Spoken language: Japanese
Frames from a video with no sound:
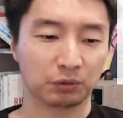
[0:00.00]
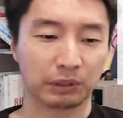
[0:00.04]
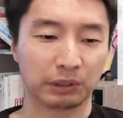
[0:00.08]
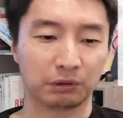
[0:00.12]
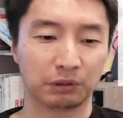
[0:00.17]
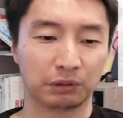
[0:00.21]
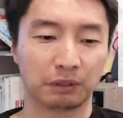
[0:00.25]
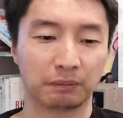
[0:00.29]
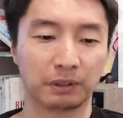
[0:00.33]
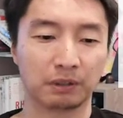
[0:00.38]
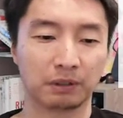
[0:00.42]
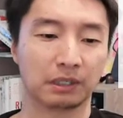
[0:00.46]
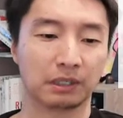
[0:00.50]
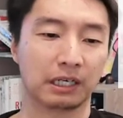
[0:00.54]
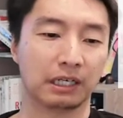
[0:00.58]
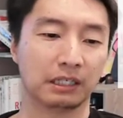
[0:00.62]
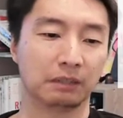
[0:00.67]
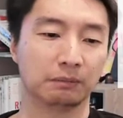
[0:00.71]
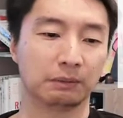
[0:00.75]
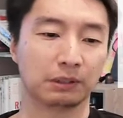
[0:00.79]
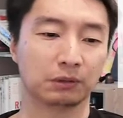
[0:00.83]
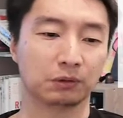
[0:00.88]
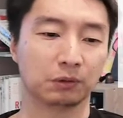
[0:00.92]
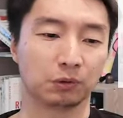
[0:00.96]
上のレベルがあ
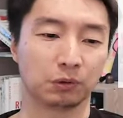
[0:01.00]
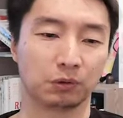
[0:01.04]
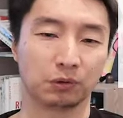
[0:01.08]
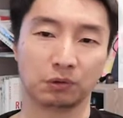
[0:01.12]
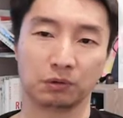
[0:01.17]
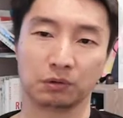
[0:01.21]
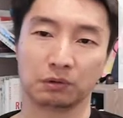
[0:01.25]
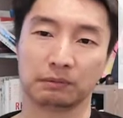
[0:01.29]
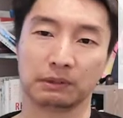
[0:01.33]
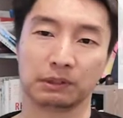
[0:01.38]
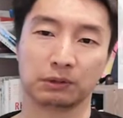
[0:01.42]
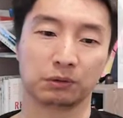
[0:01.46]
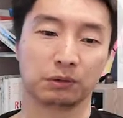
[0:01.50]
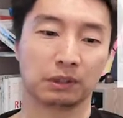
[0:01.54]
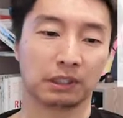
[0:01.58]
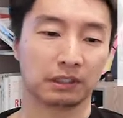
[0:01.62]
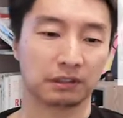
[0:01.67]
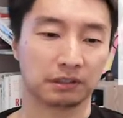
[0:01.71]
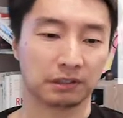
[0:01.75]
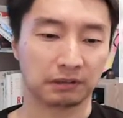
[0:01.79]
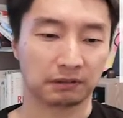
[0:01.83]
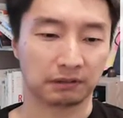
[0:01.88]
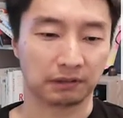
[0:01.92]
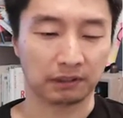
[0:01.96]
りますという、まあそういう
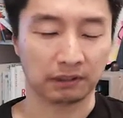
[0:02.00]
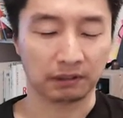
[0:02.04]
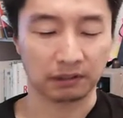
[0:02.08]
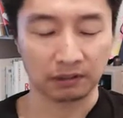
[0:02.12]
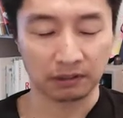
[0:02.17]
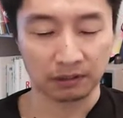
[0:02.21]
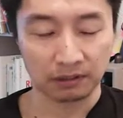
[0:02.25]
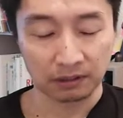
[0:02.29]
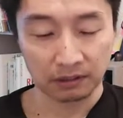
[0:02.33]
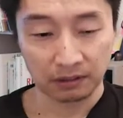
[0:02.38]
話ですね。